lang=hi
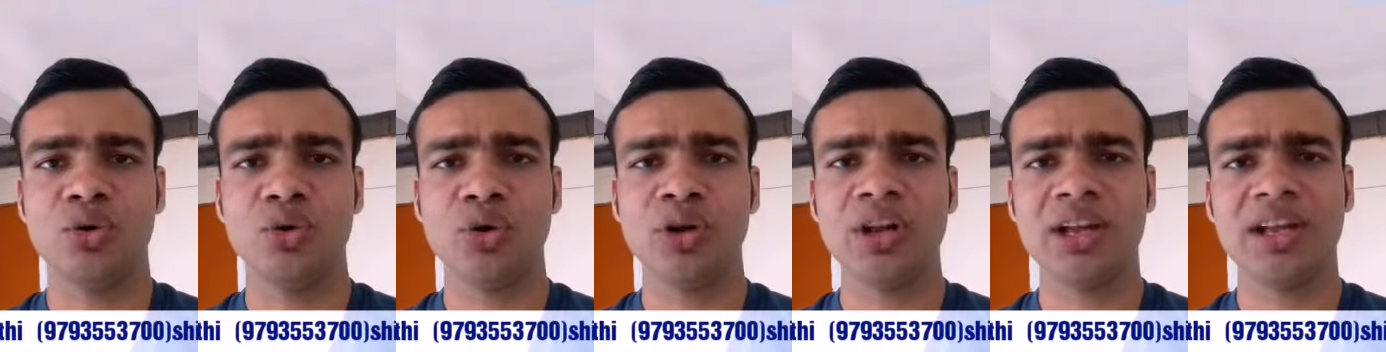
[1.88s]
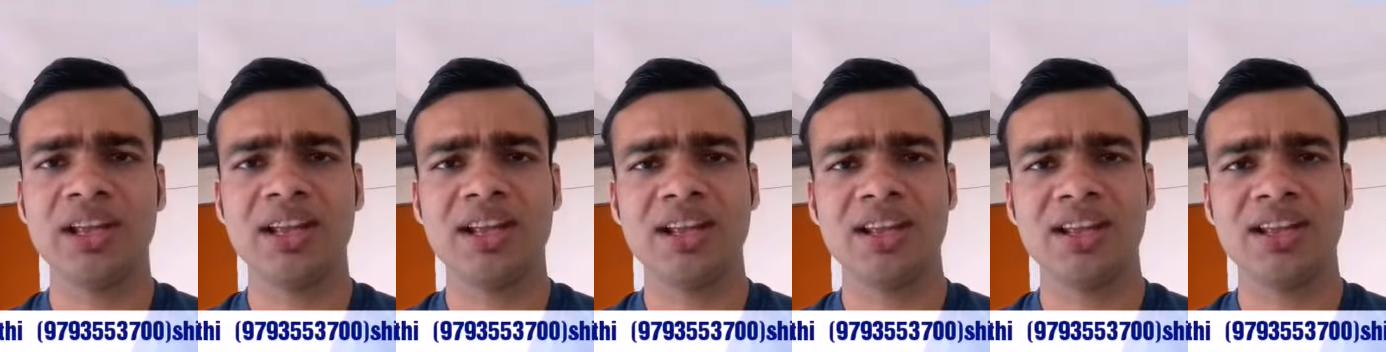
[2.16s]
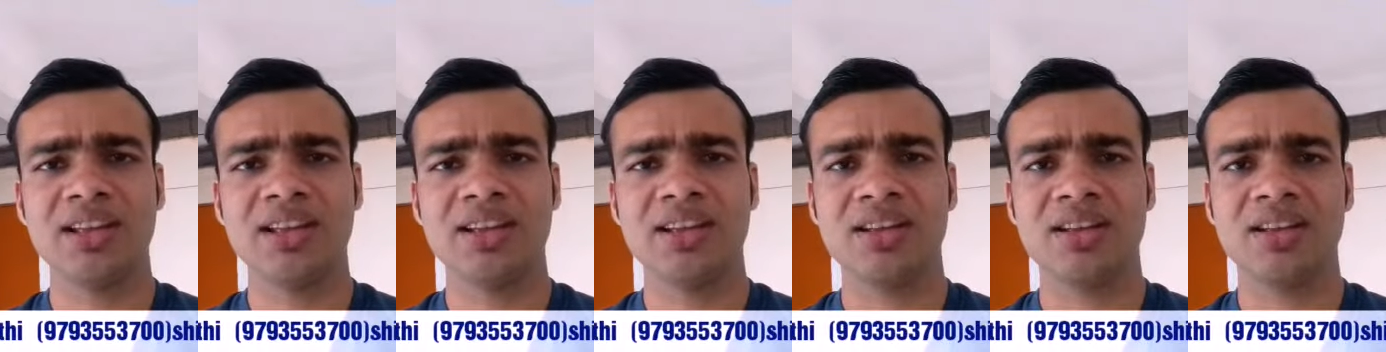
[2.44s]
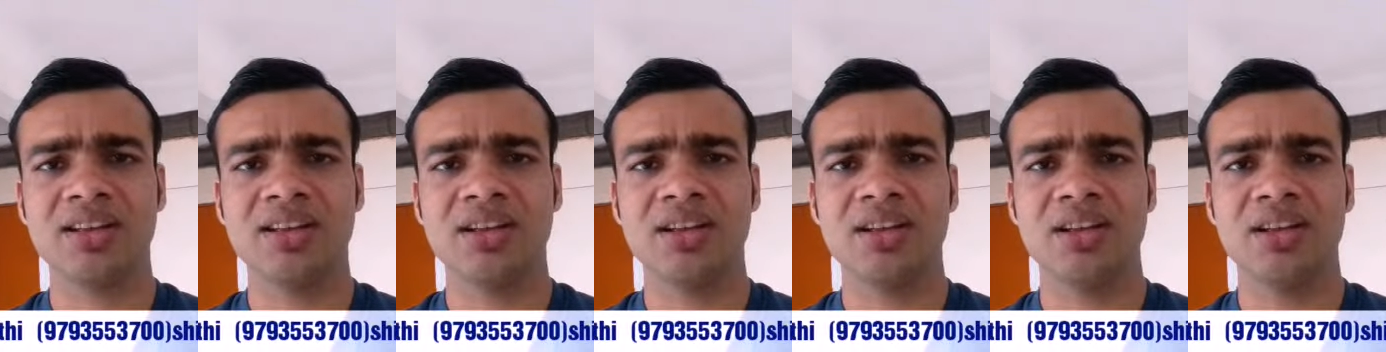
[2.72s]
होना क्या है
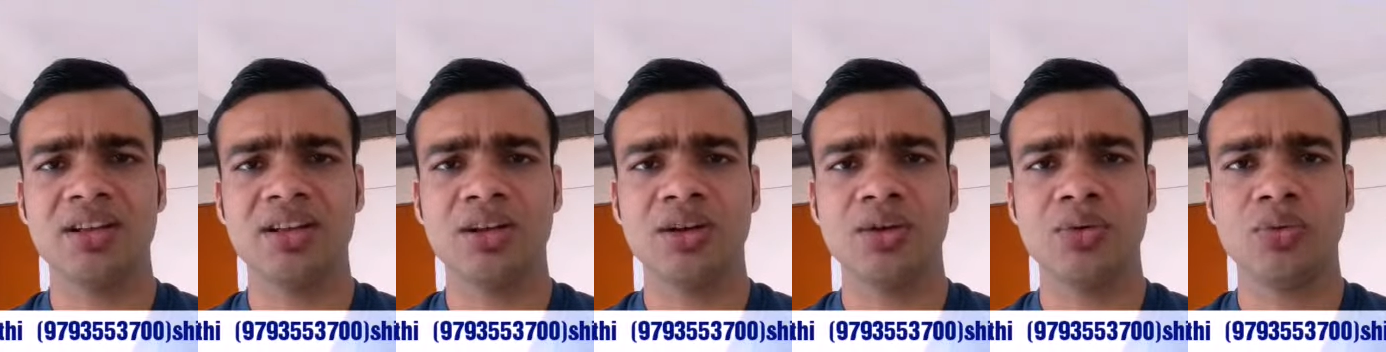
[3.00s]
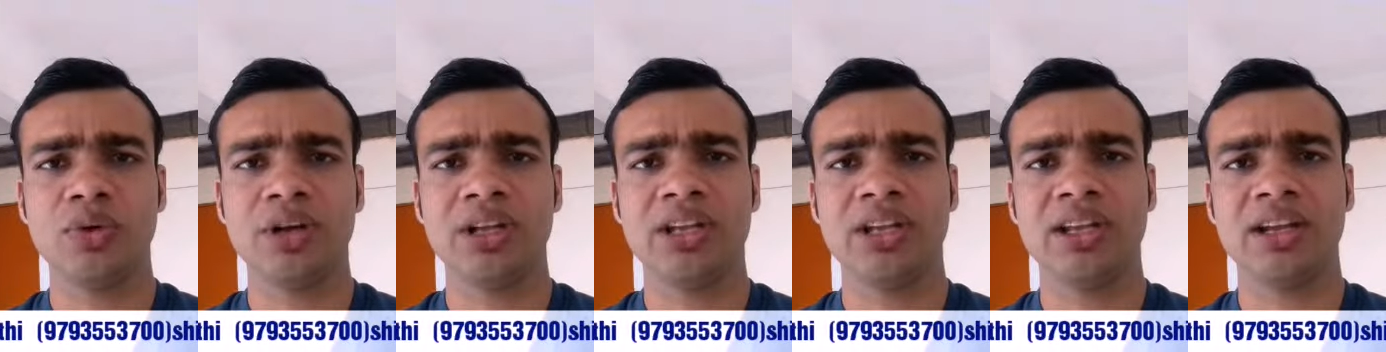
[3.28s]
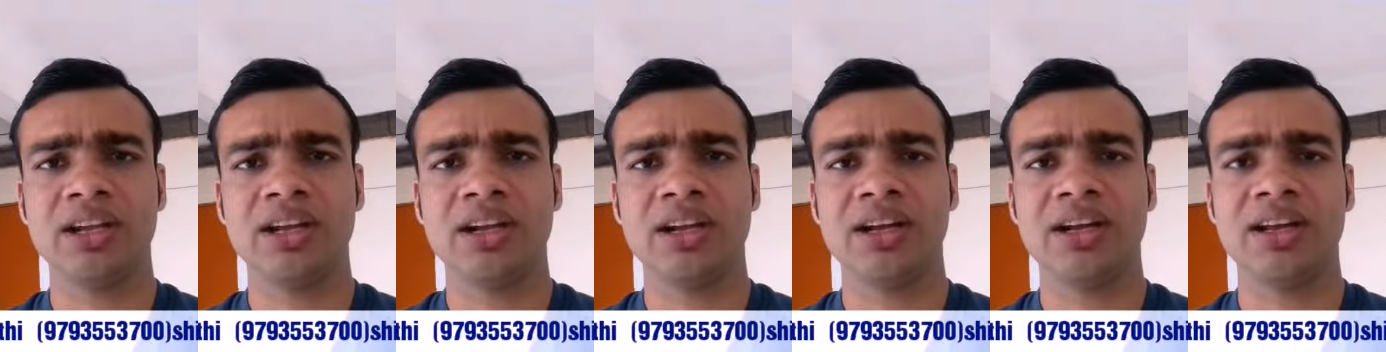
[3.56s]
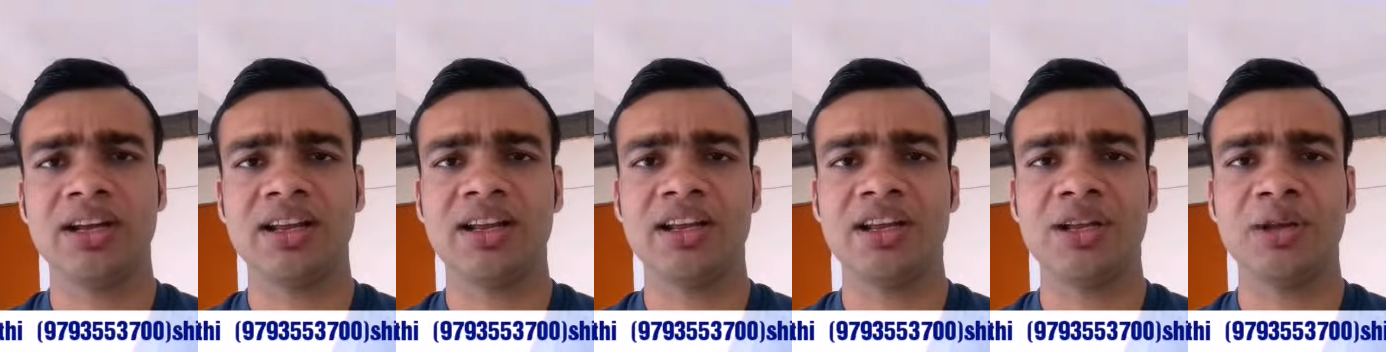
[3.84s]
वही
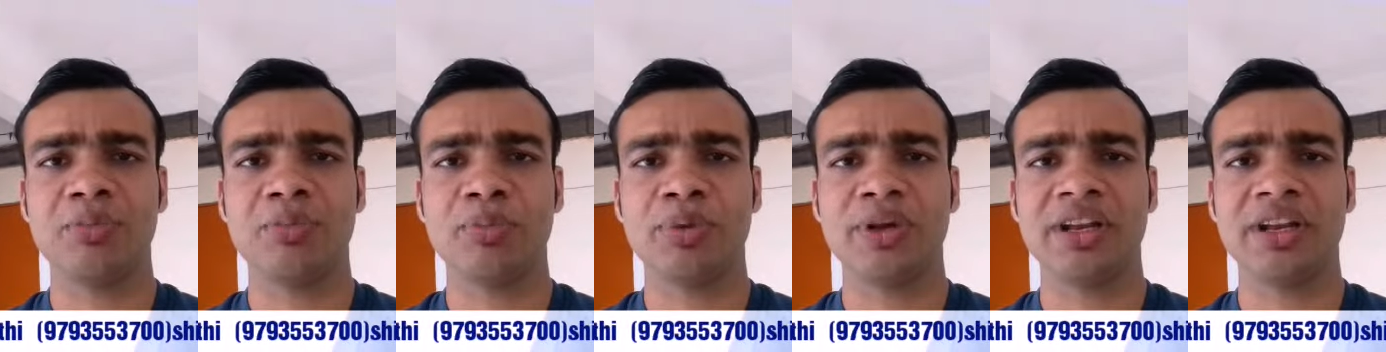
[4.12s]
कहानी